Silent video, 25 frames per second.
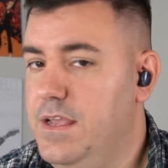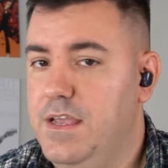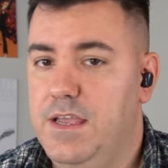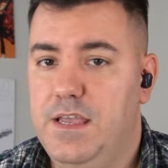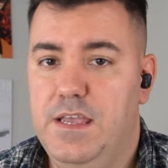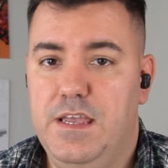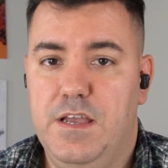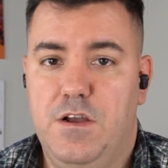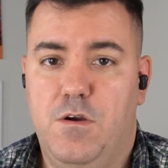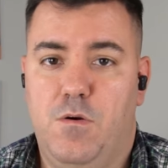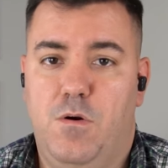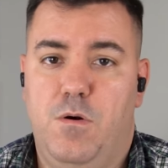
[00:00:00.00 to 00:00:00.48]

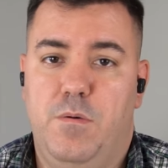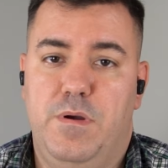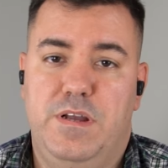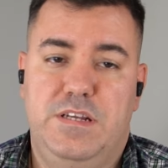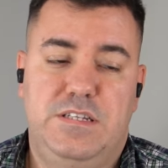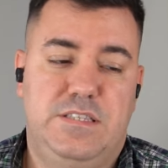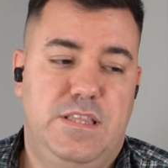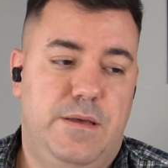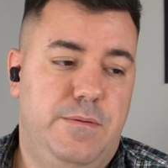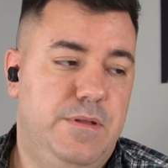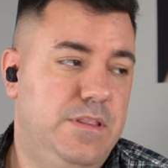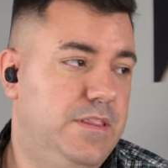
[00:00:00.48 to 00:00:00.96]
Y como
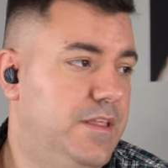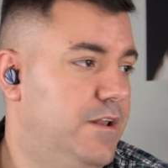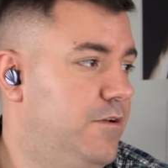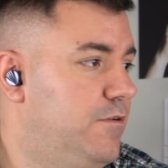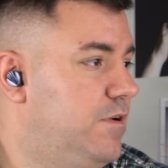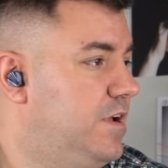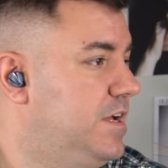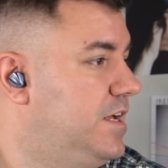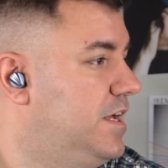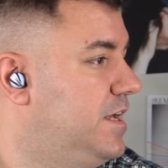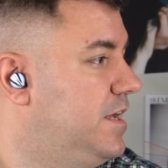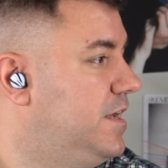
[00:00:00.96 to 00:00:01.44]
veis, también tiene
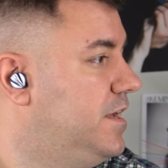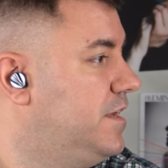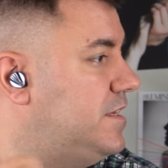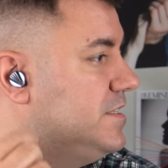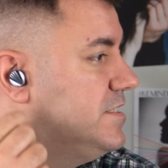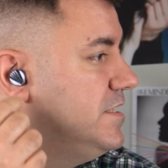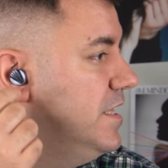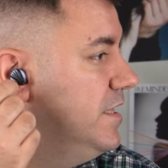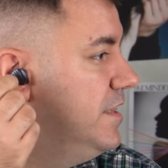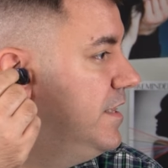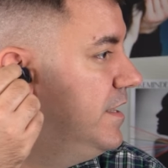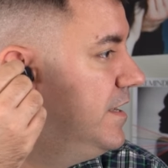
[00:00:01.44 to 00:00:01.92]
una
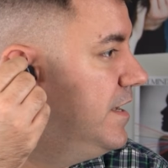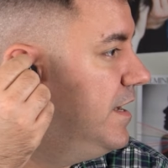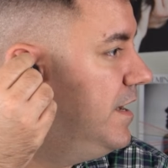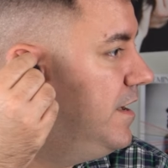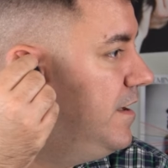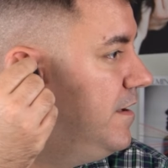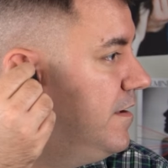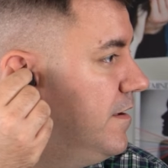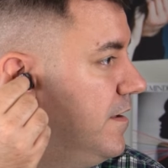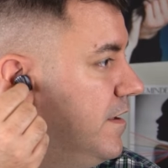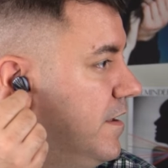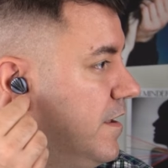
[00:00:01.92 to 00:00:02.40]

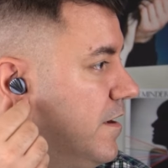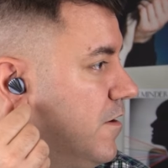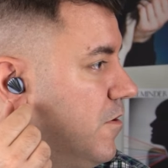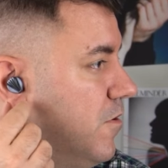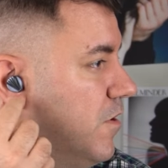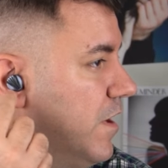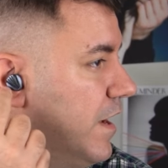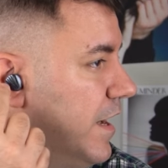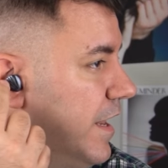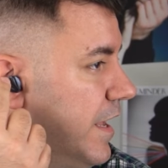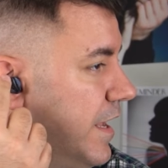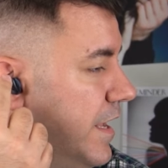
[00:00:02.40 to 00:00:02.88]
estética eh,
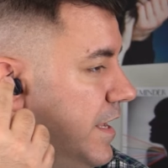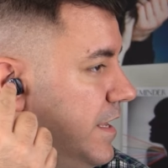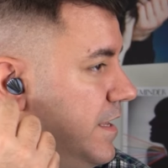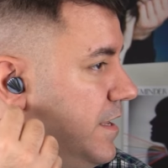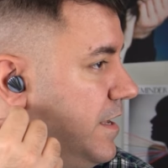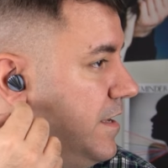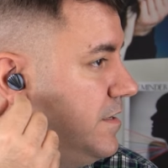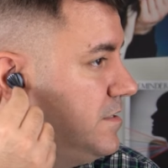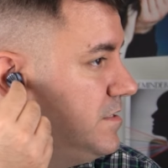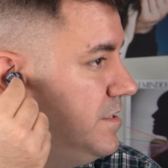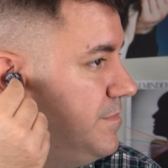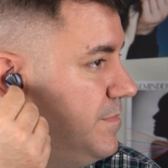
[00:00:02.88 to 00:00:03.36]
con
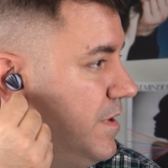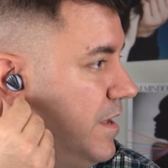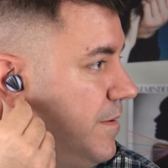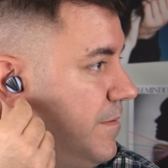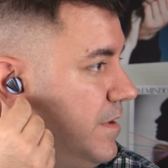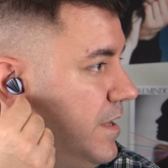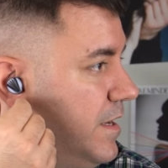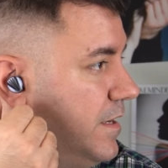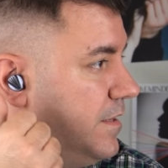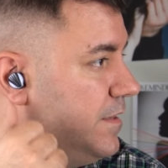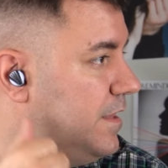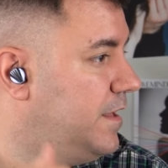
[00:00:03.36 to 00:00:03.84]
rejilla
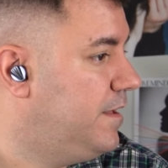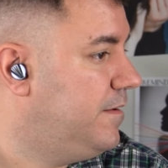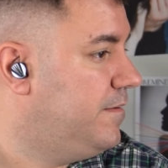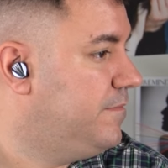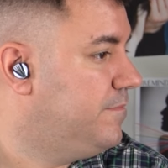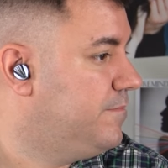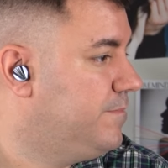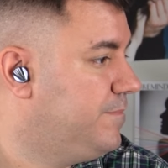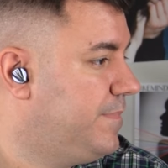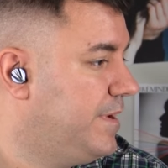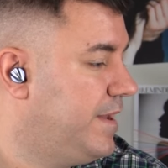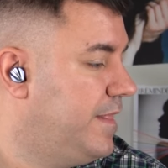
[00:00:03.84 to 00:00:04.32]
semiabierta
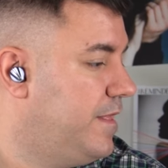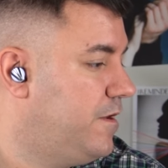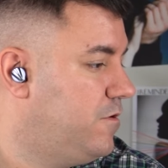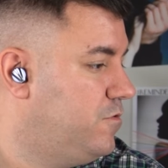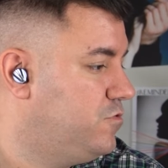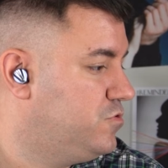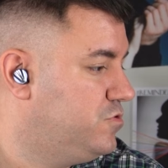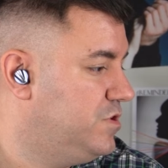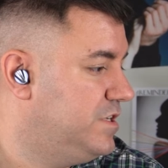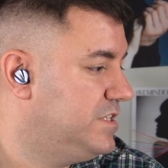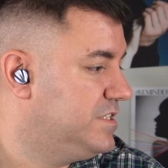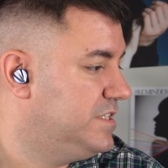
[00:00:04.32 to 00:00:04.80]
para
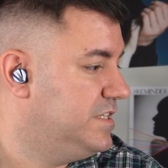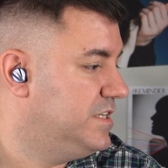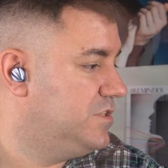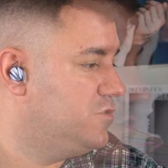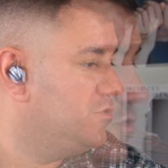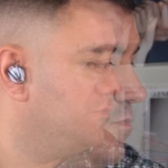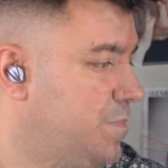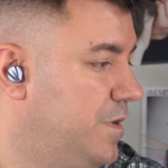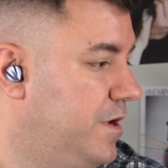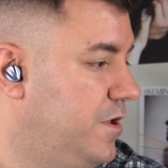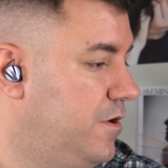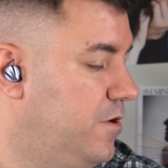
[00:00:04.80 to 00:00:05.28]
darnos una escena
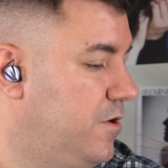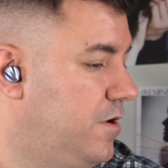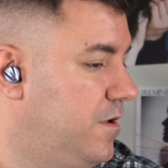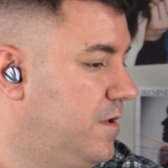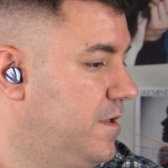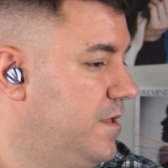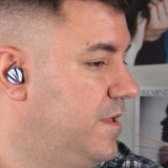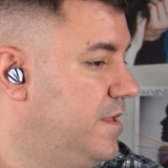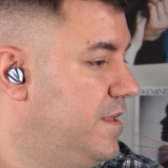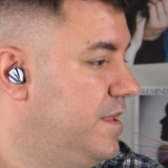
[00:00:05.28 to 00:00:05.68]
superior.